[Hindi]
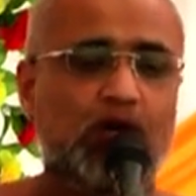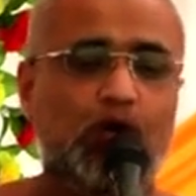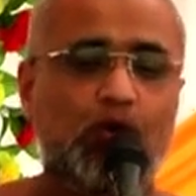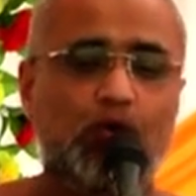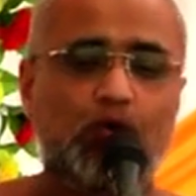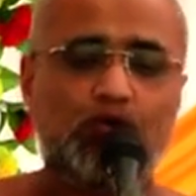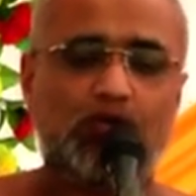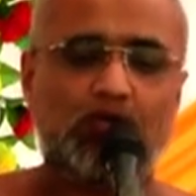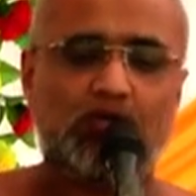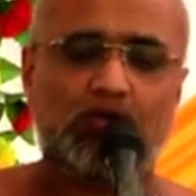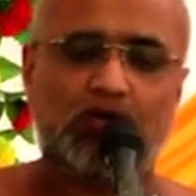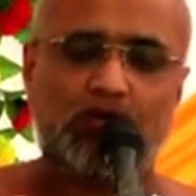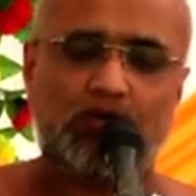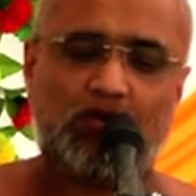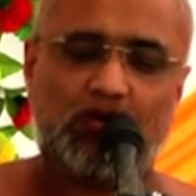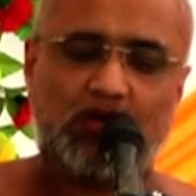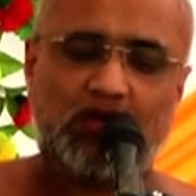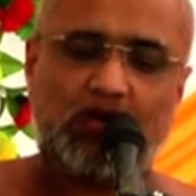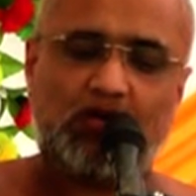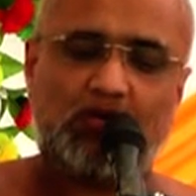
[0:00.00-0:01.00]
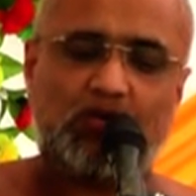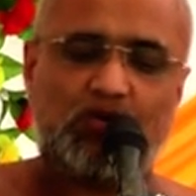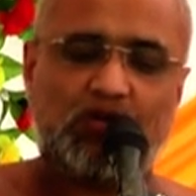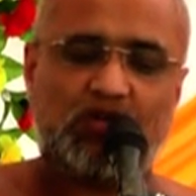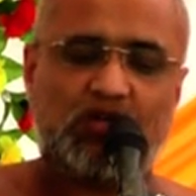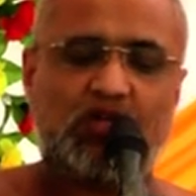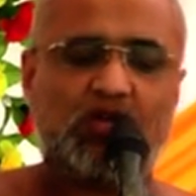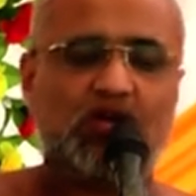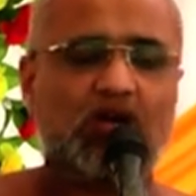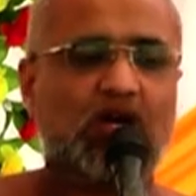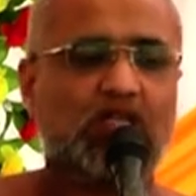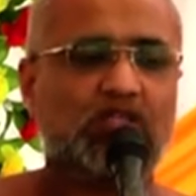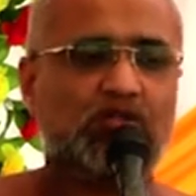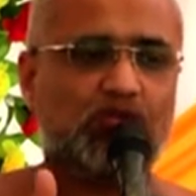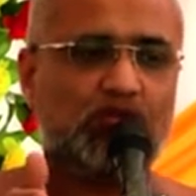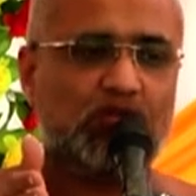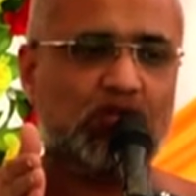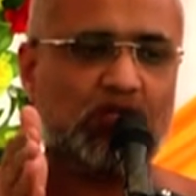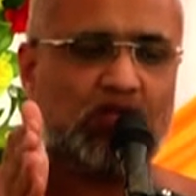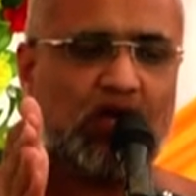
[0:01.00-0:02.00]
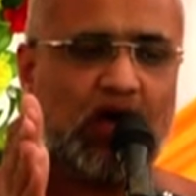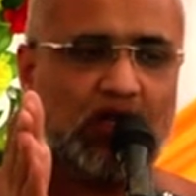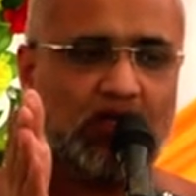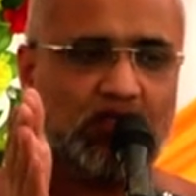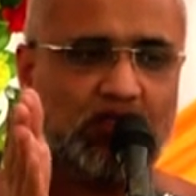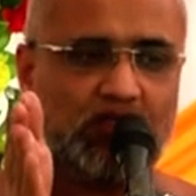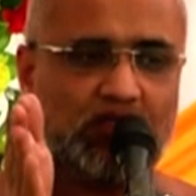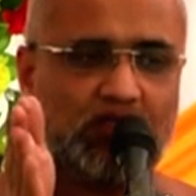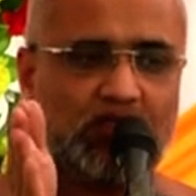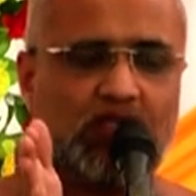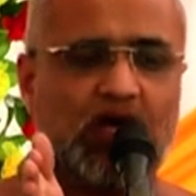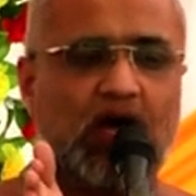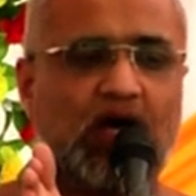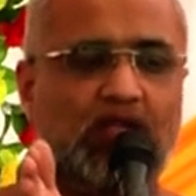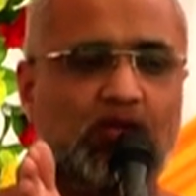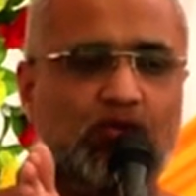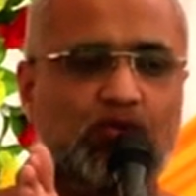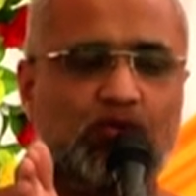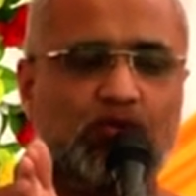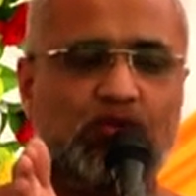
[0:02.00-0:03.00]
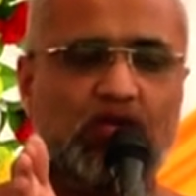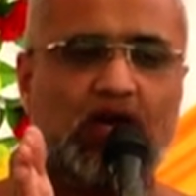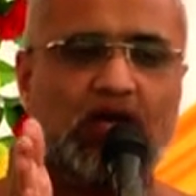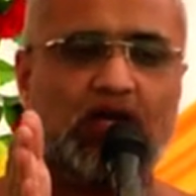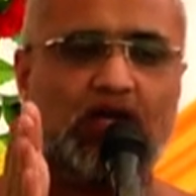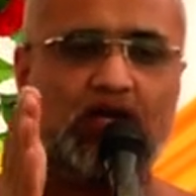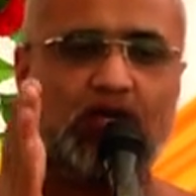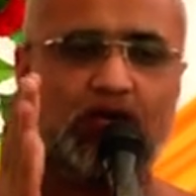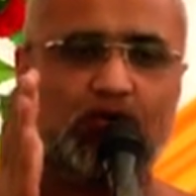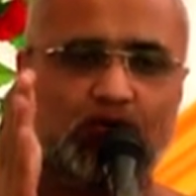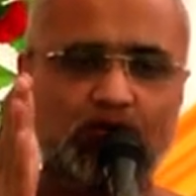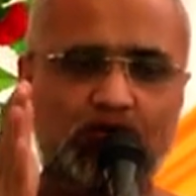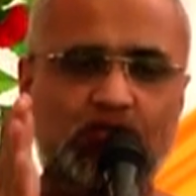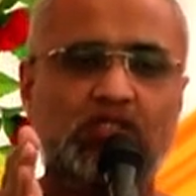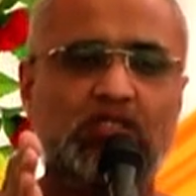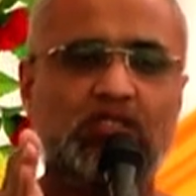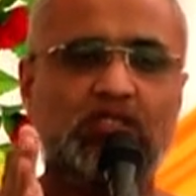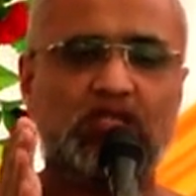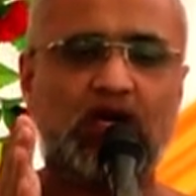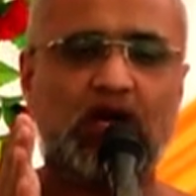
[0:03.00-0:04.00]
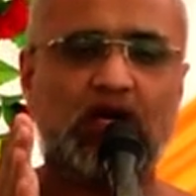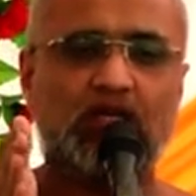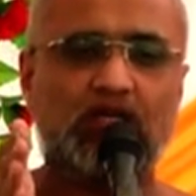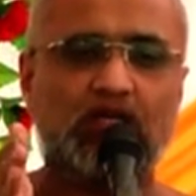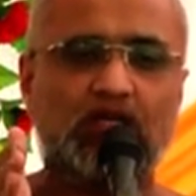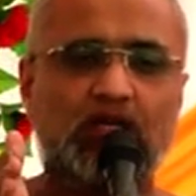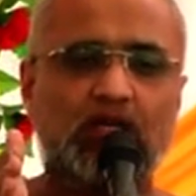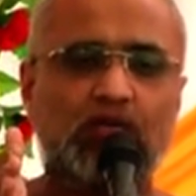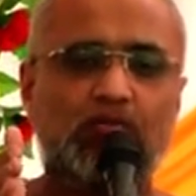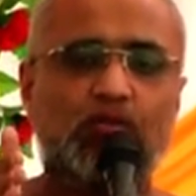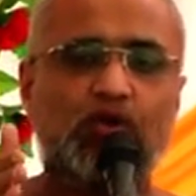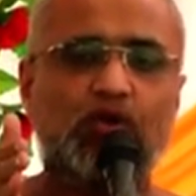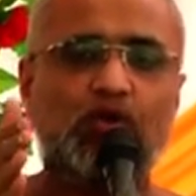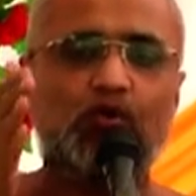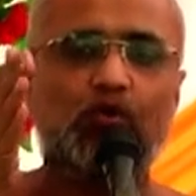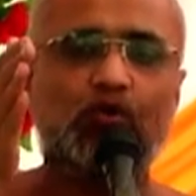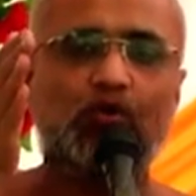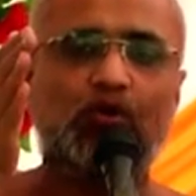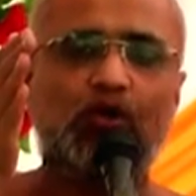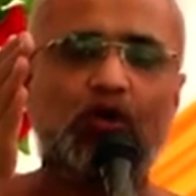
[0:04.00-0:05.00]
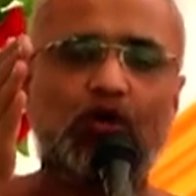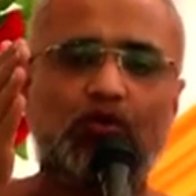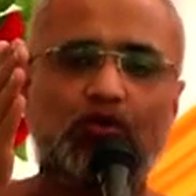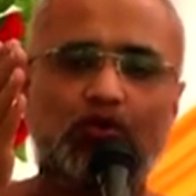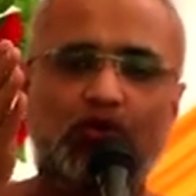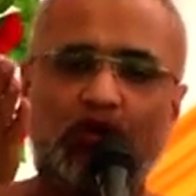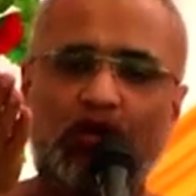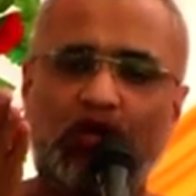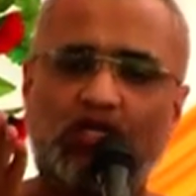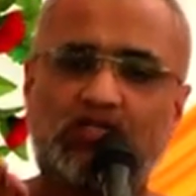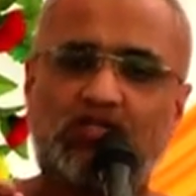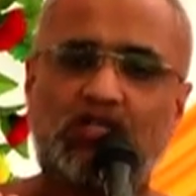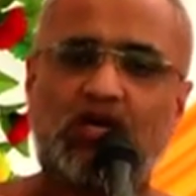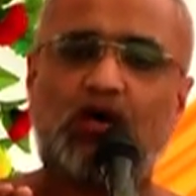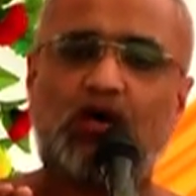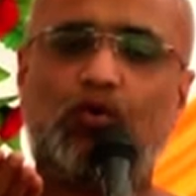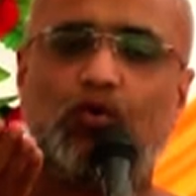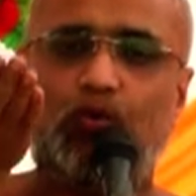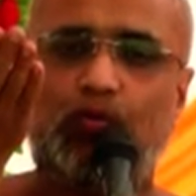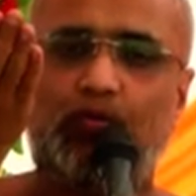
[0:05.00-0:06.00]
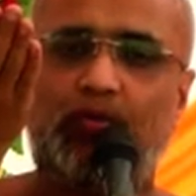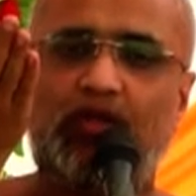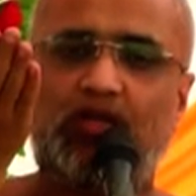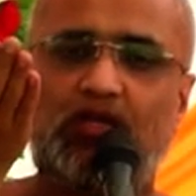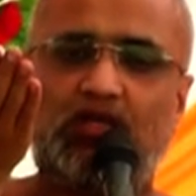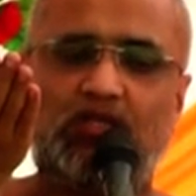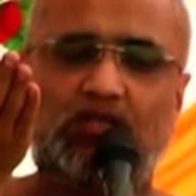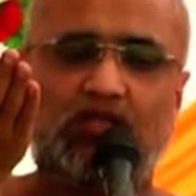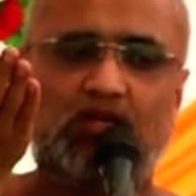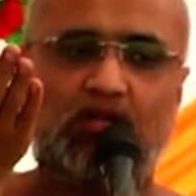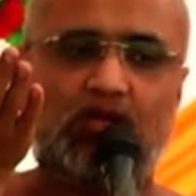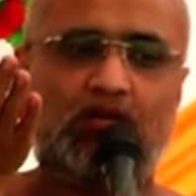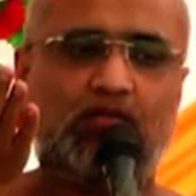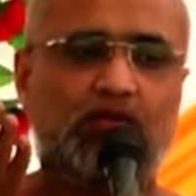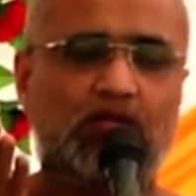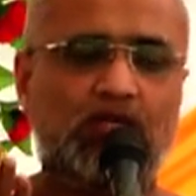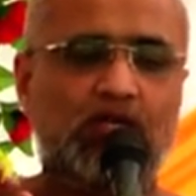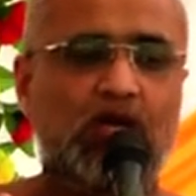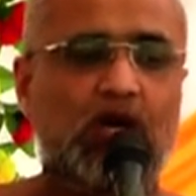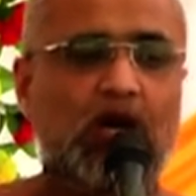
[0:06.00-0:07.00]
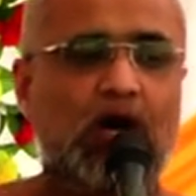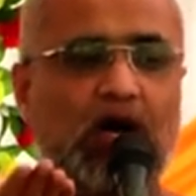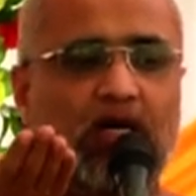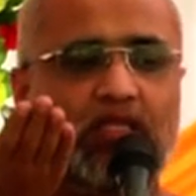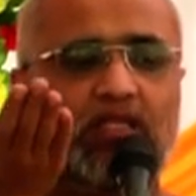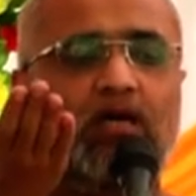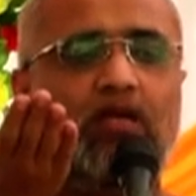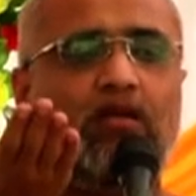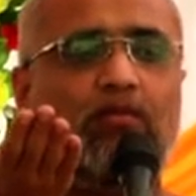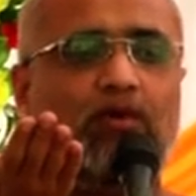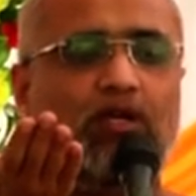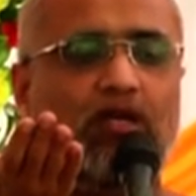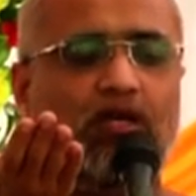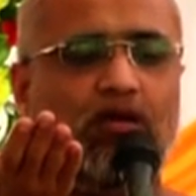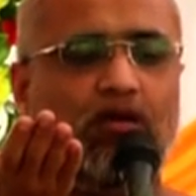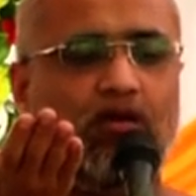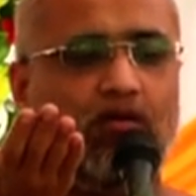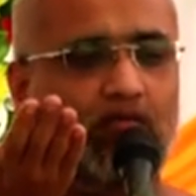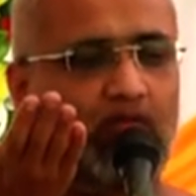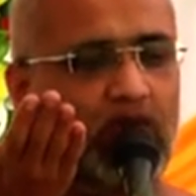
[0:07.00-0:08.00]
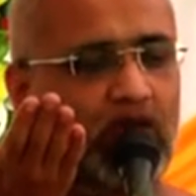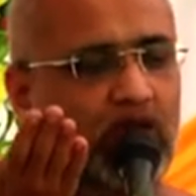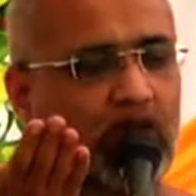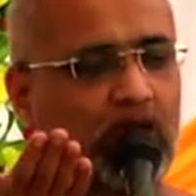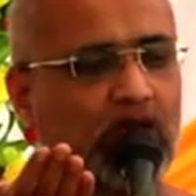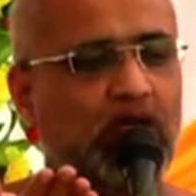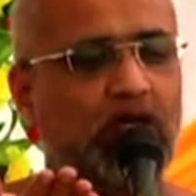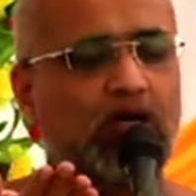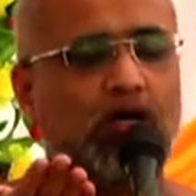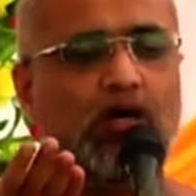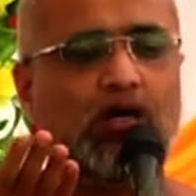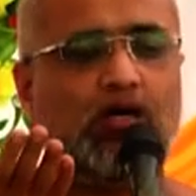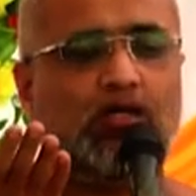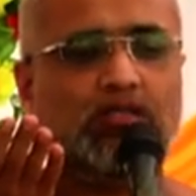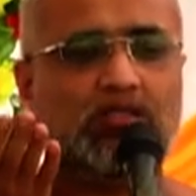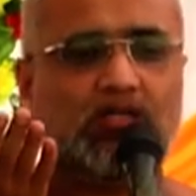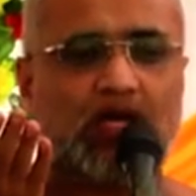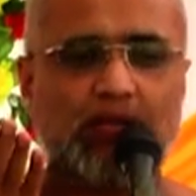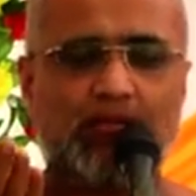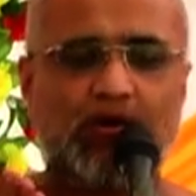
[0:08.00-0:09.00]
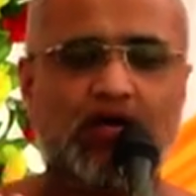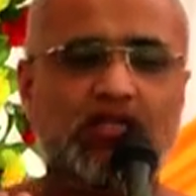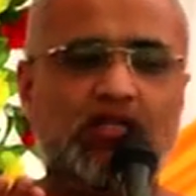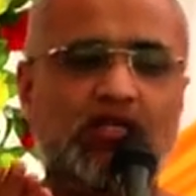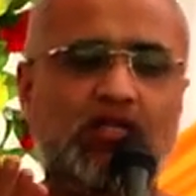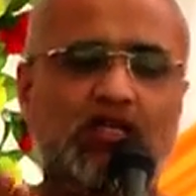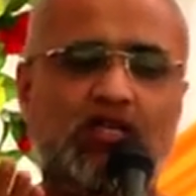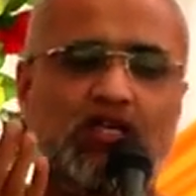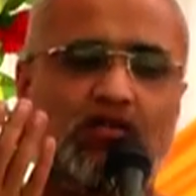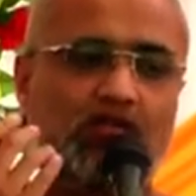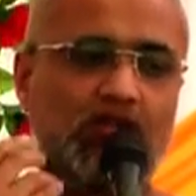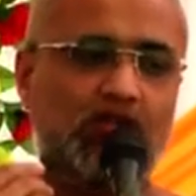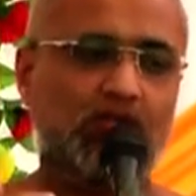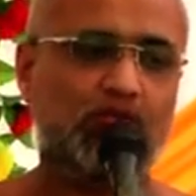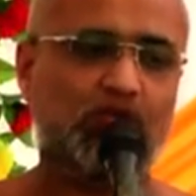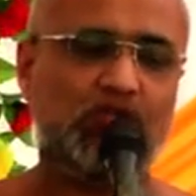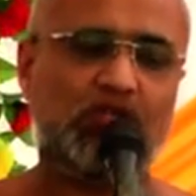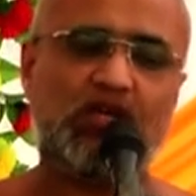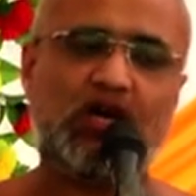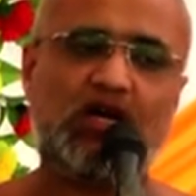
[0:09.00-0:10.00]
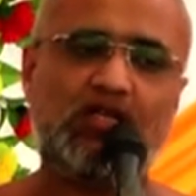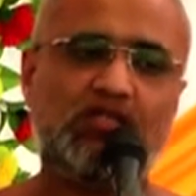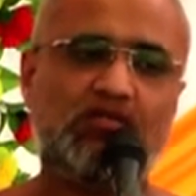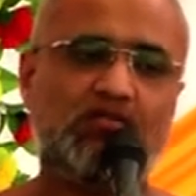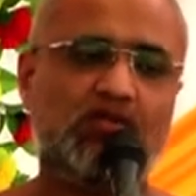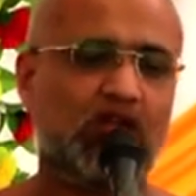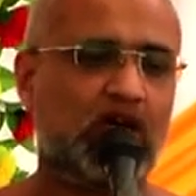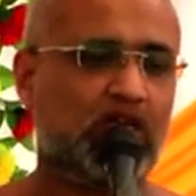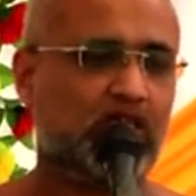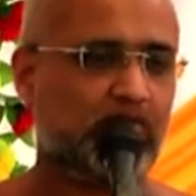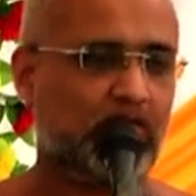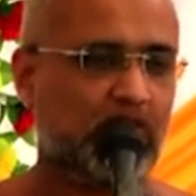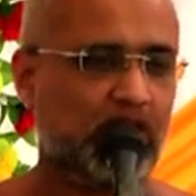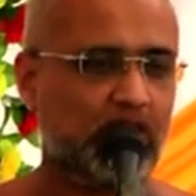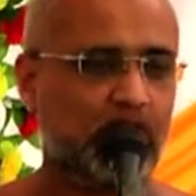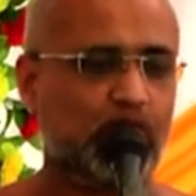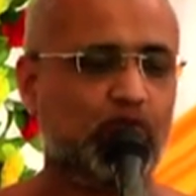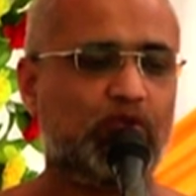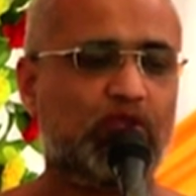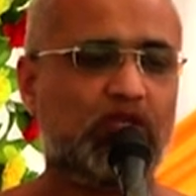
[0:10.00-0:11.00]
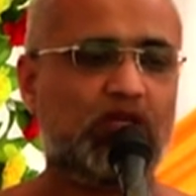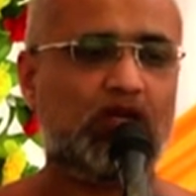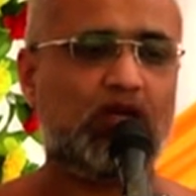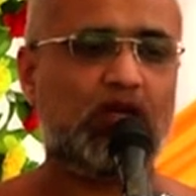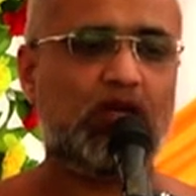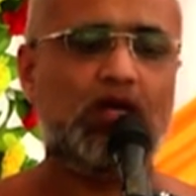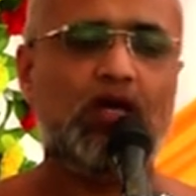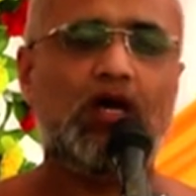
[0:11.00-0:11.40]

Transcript: उन की कोठ का जो निर्धारित स्थान होता है उसी स्थान के बिल्कुल थोड़ा सा ऊपर की तरफ अधर में वे सामान्य केवली मुनिराज विराजमान होते हैं